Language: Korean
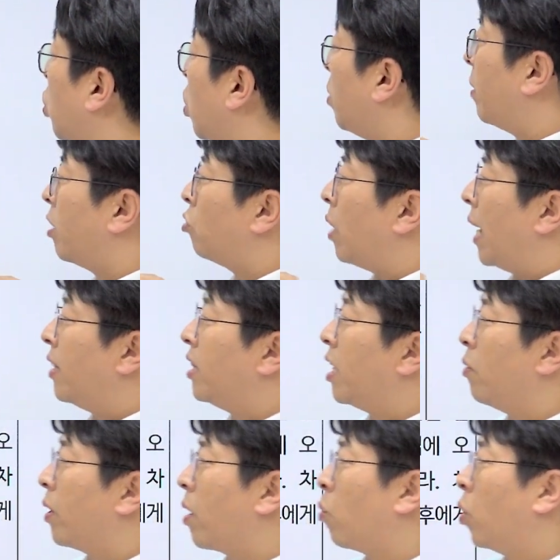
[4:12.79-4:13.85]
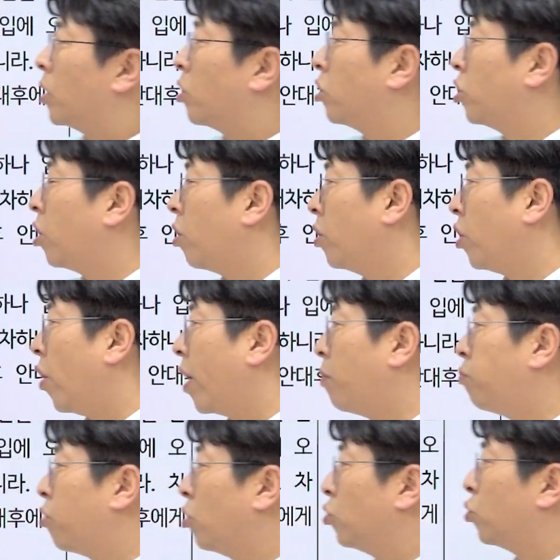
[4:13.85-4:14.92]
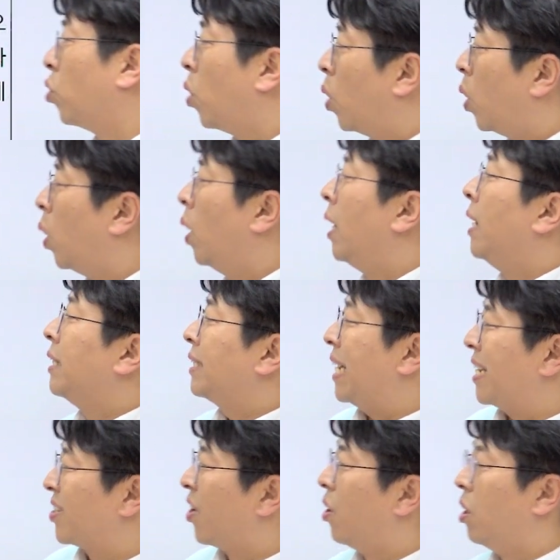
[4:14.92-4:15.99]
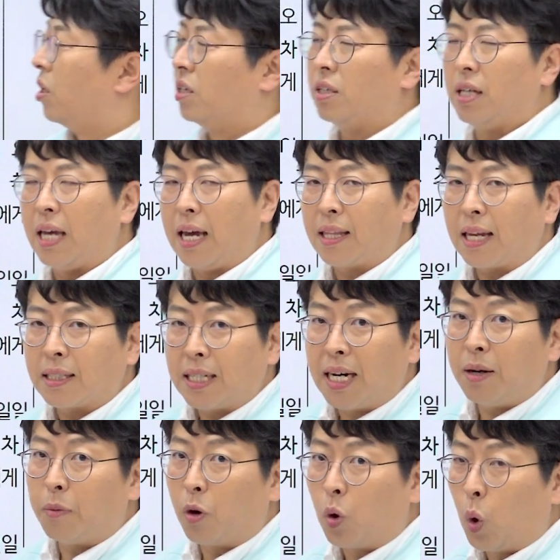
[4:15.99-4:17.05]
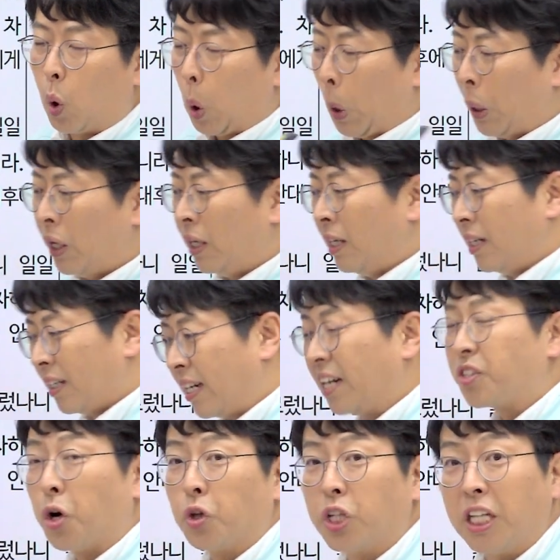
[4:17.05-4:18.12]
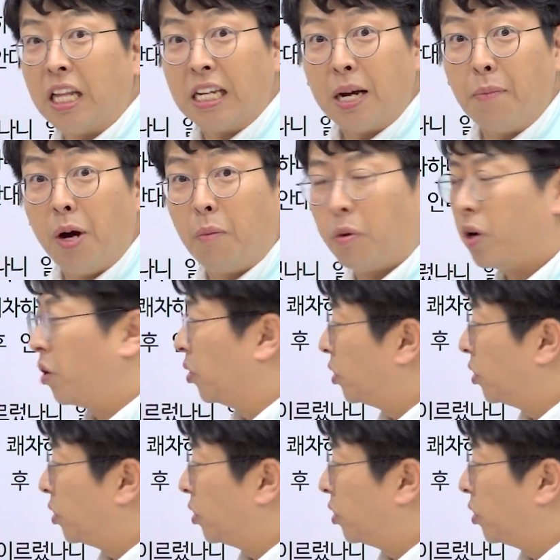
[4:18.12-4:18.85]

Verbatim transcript: 도의만후 안대호 에게 공를천하고 여하를 풀어주고 차설 이게 딱 잘라먹고 그래서 어떻게 됐냐면 뭐 이런